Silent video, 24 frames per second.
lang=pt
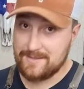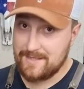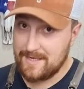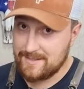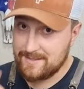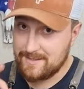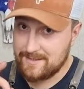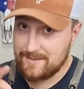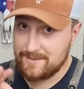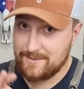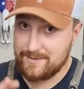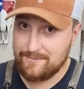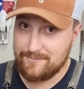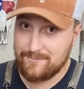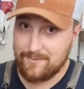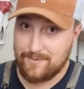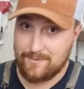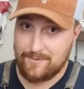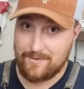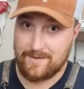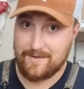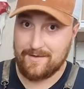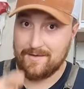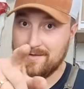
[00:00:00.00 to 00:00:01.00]
Já já a gente
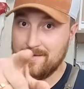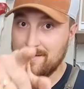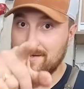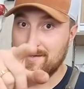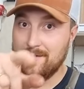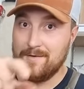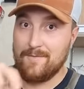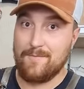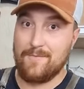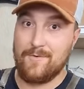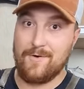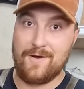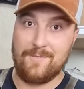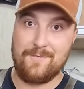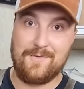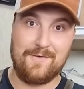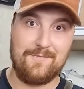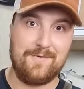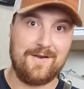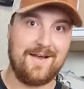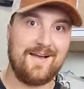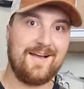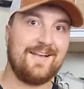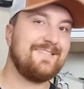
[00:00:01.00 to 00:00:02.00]
volta. Bora pra
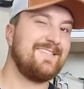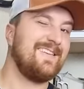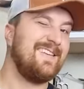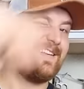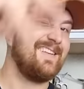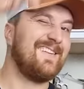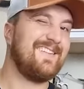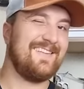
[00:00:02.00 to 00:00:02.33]
brasa!